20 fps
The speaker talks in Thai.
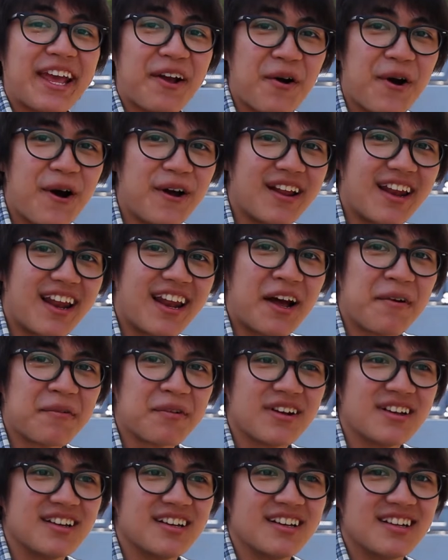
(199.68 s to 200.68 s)
กข้อนึงแล้วครับ
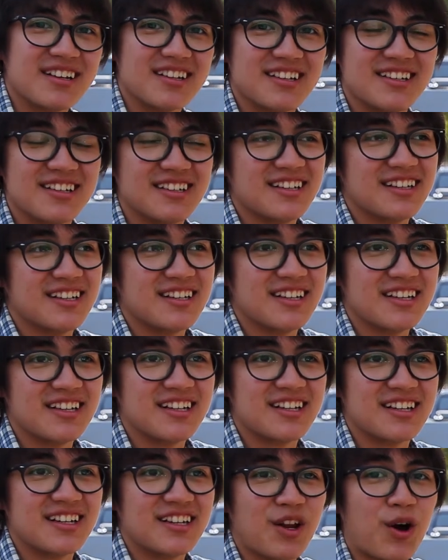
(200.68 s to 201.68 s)
ก็คือ
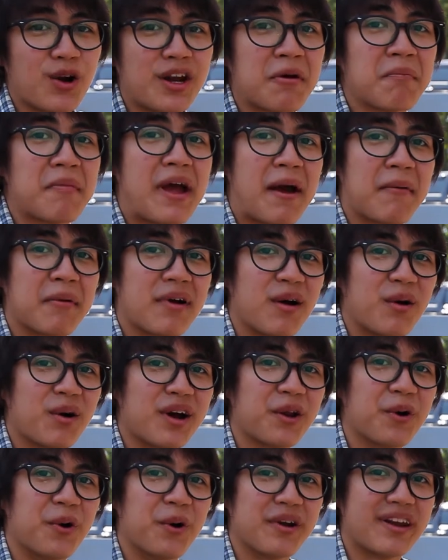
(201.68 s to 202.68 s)
น้องนางแบบเขา
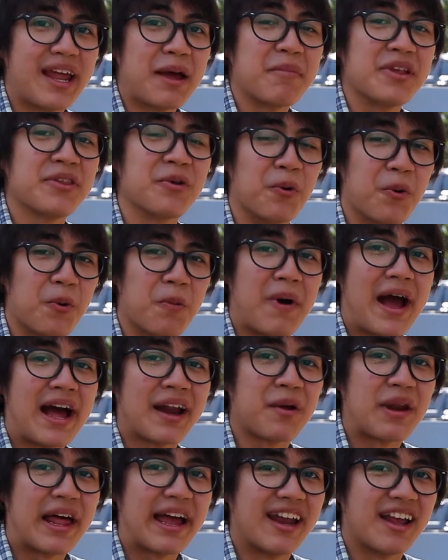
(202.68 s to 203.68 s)
กระโดดได้ไม่สูงมาก
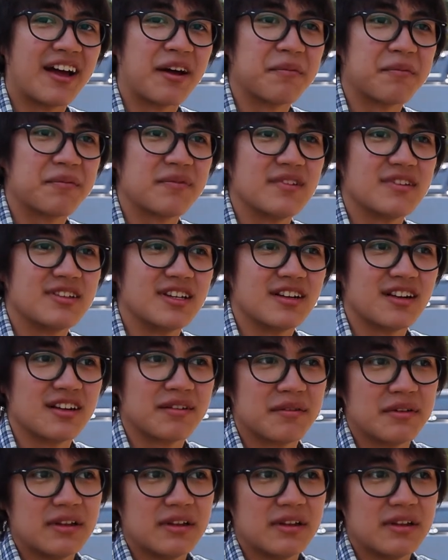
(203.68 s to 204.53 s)
เท่าไหร่นะครับ ซึ่ง